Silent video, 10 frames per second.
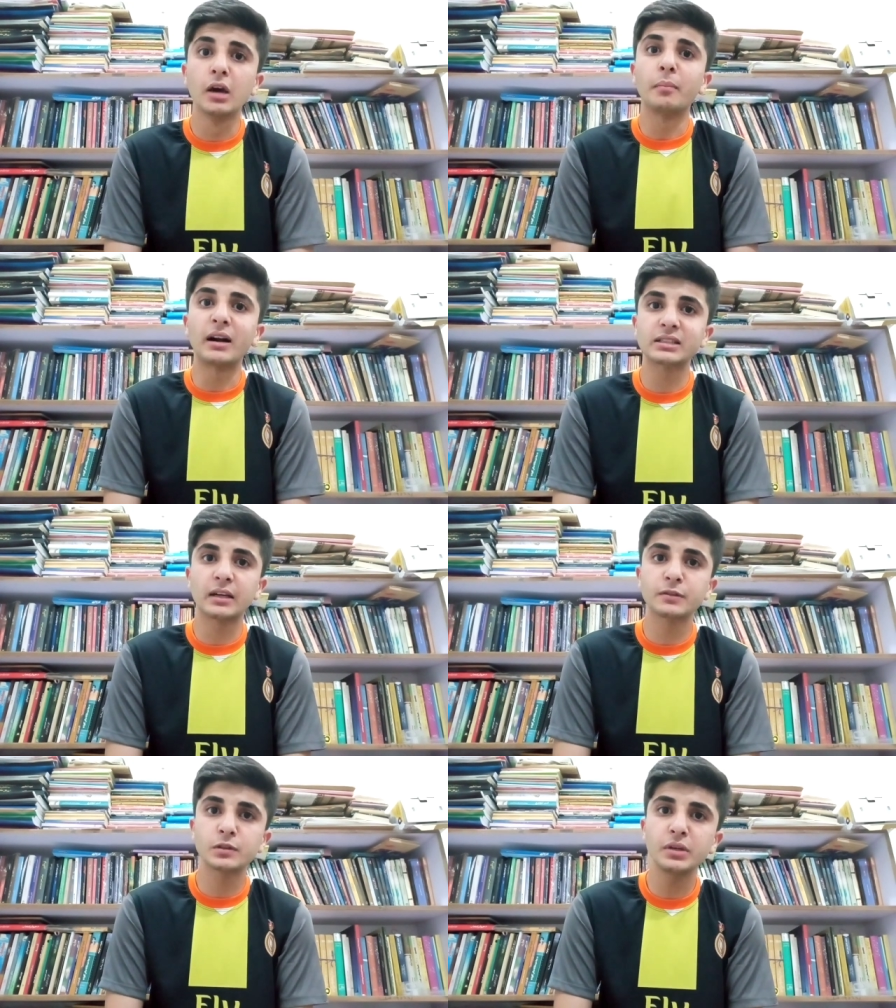पार्ट्स
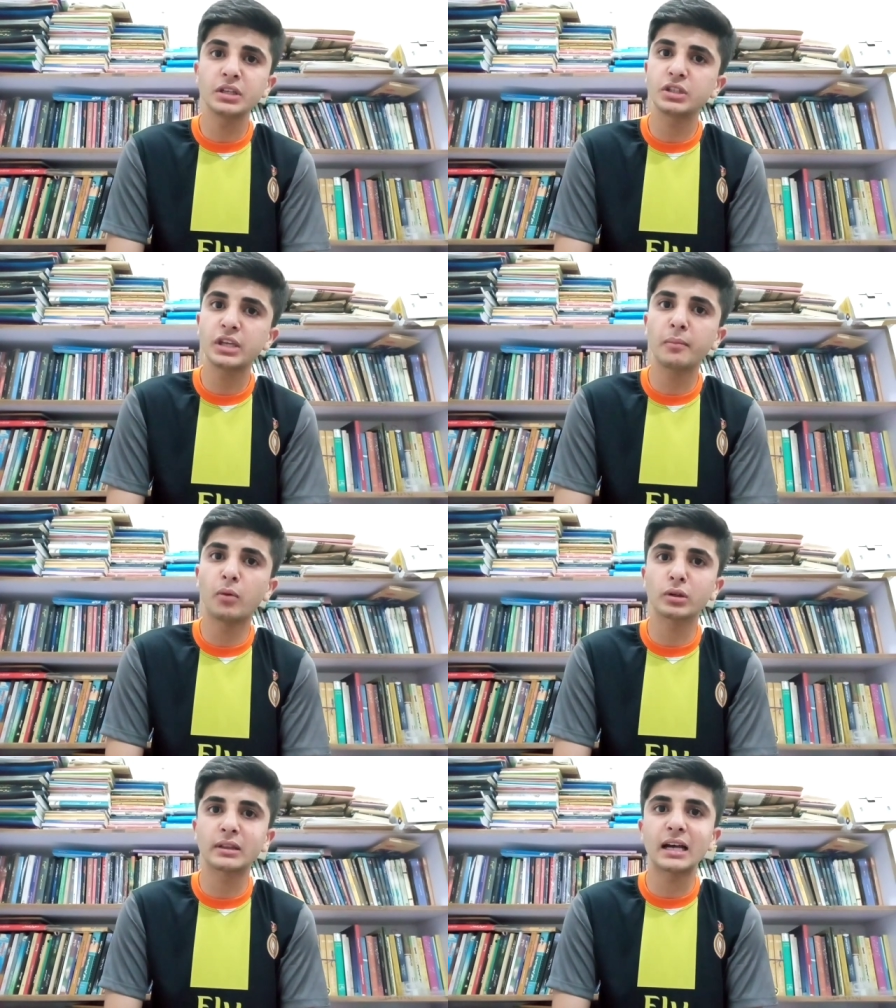ऑफ स्पीच ये
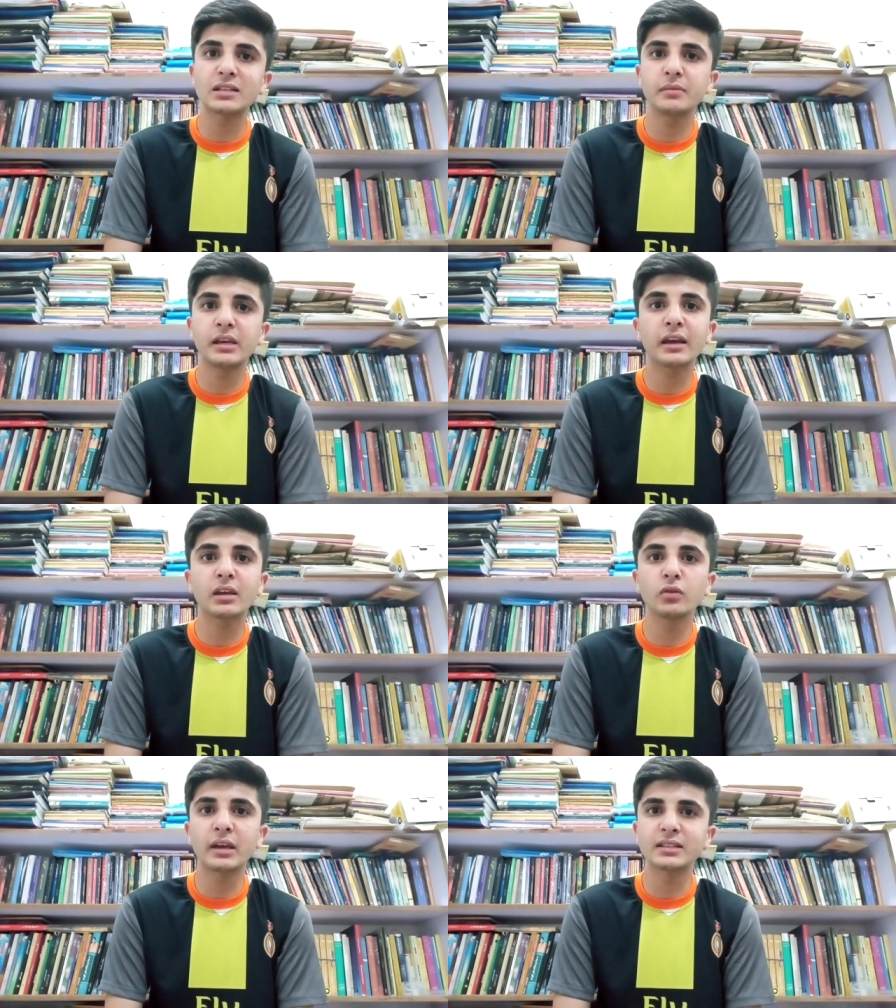बहुत लाजमी है
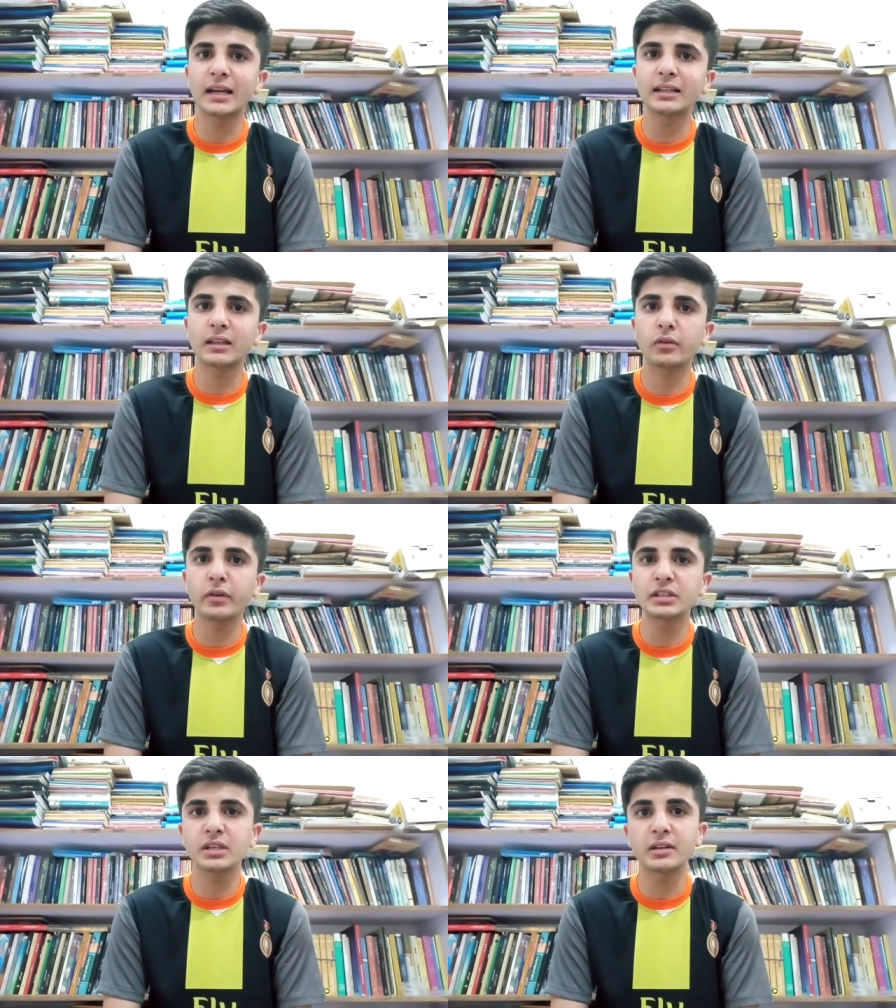क्योंकि ज़्यादातर
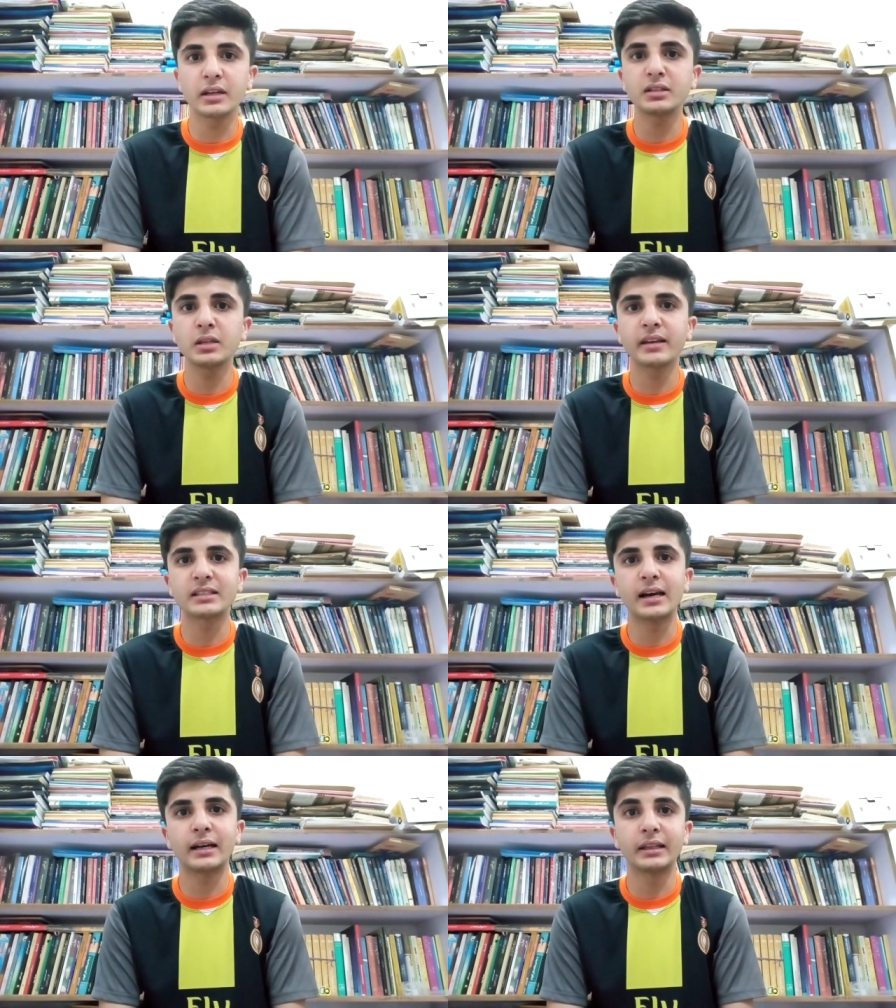क्वेश्चन इसी में
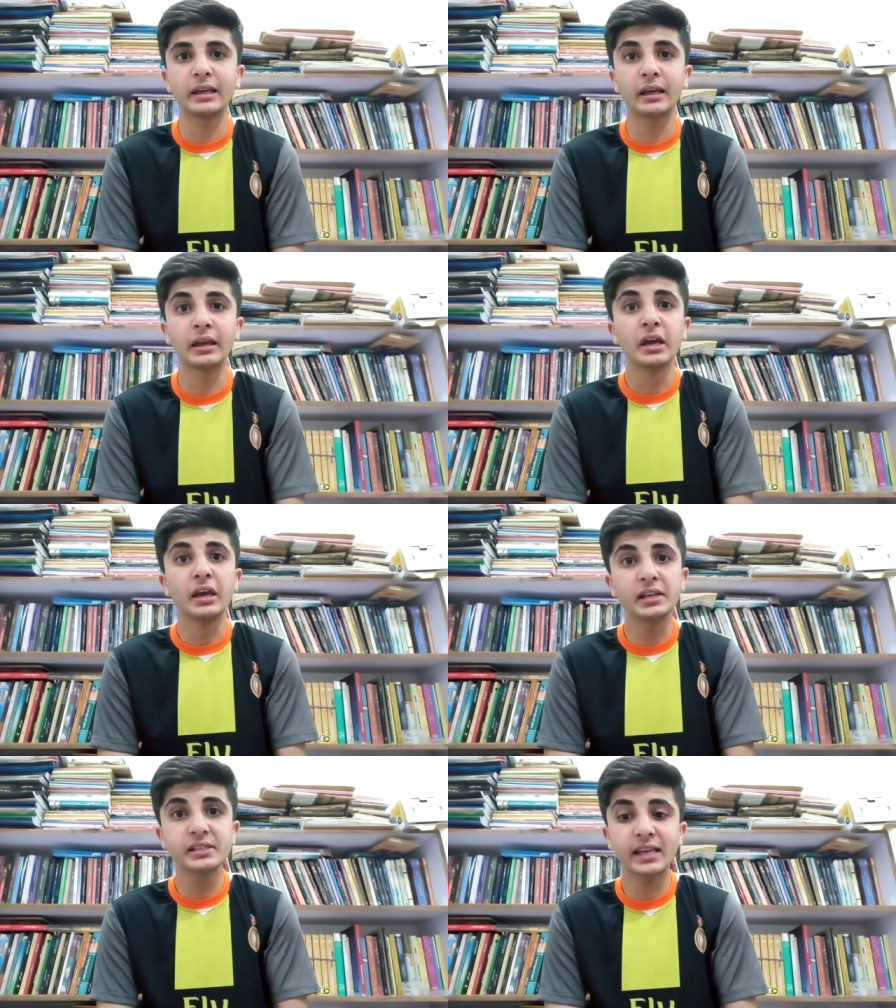से आते हैं
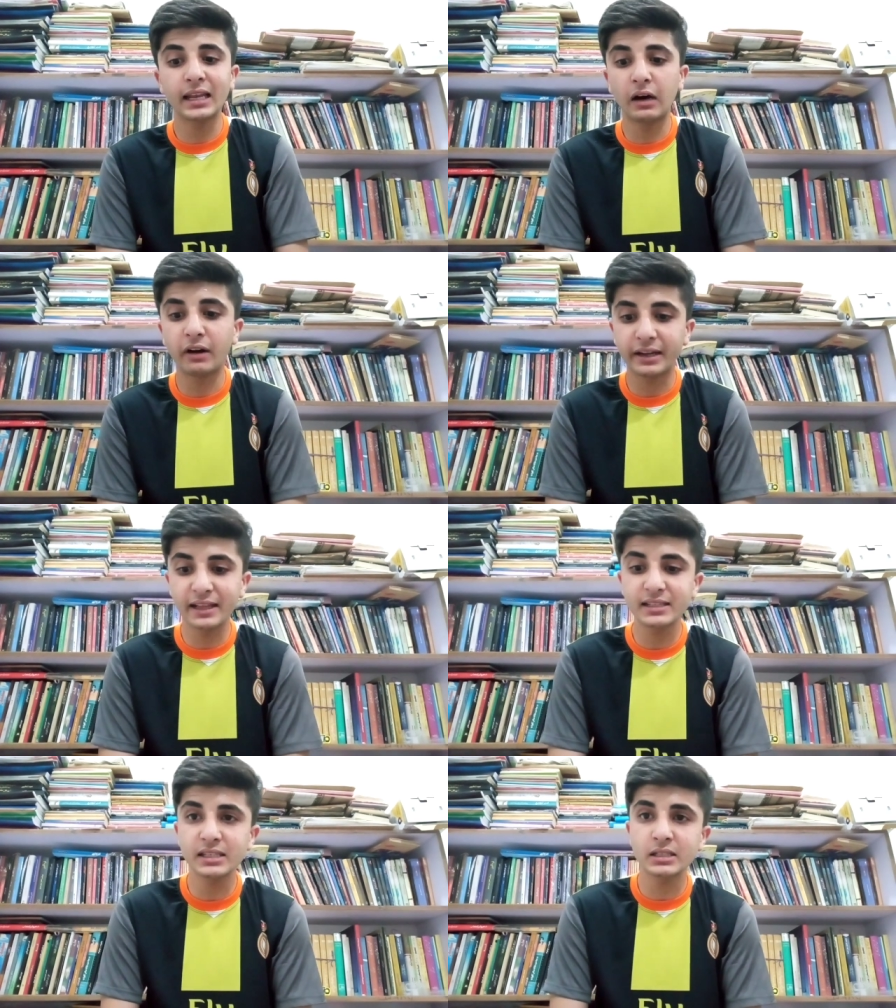इसके अलावा
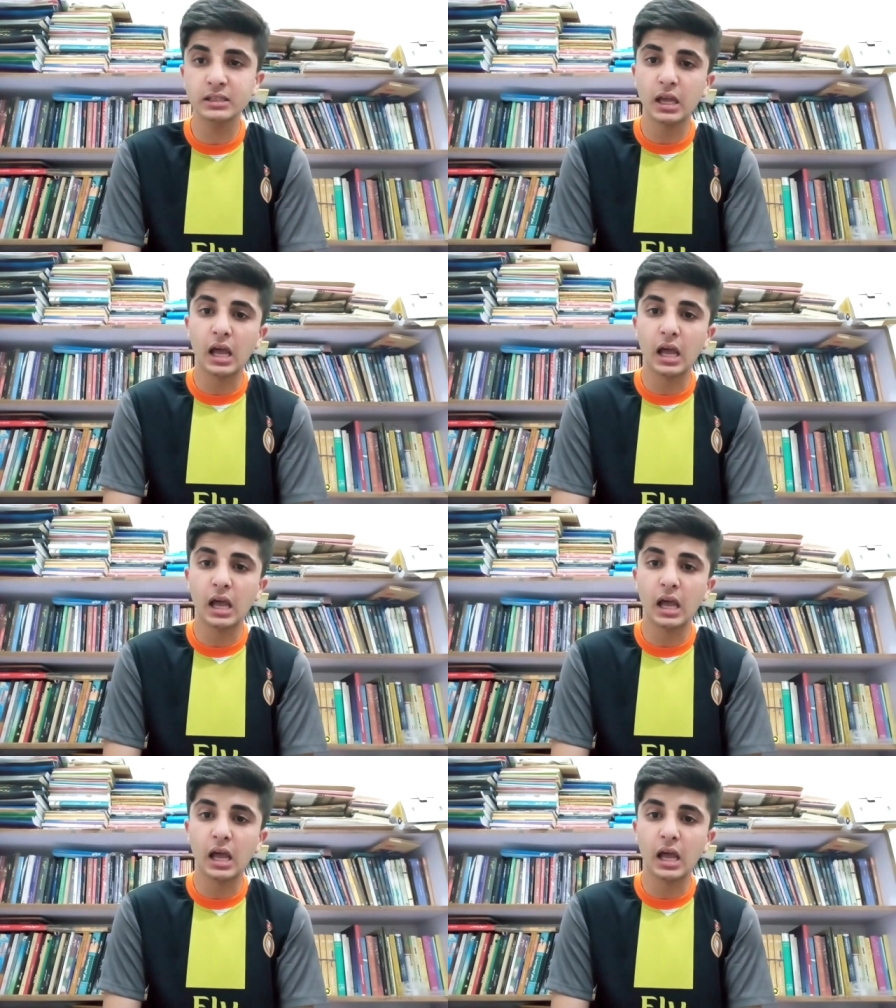टेंसेस